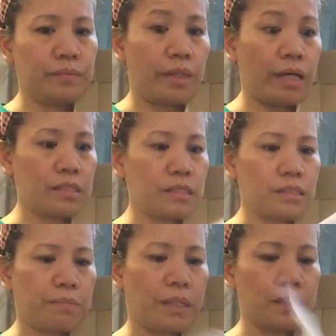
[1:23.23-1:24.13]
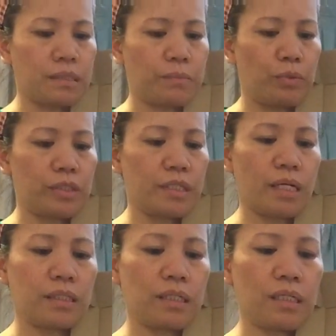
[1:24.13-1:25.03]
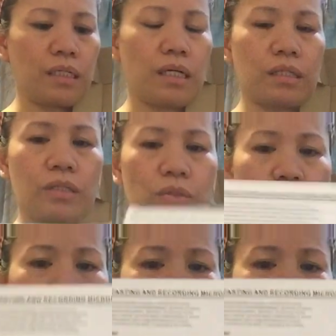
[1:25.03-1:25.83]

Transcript: nice para sa voice natin. At ito po